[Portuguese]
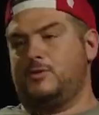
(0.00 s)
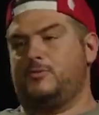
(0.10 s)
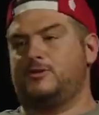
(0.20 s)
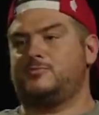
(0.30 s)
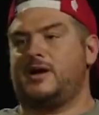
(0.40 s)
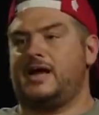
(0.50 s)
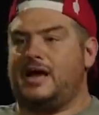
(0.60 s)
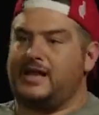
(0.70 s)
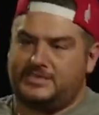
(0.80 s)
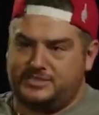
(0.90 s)
de propósito para
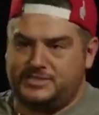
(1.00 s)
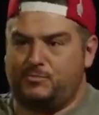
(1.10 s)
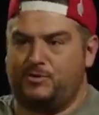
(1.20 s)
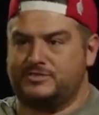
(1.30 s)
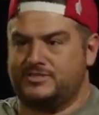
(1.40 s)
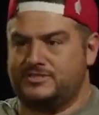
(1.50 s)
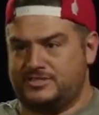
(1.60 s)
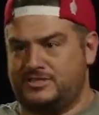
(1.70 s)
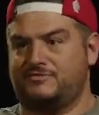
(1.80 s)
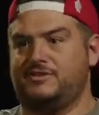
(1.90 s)
ganhar a casa de aposta, você
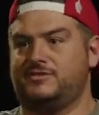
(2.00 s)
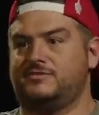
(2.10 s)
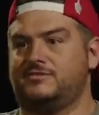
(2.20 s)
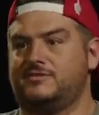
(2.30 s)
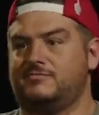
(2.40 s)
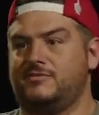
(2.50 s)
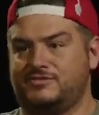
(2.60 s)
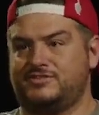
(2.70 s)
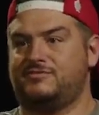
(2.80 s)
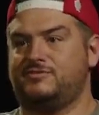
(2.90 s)
já Acredito. tá vendo? Acredito. Mas
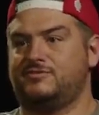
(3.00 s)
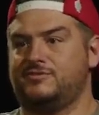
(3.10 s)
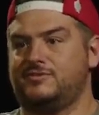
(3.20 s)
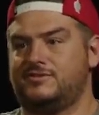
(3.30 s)
você já viu?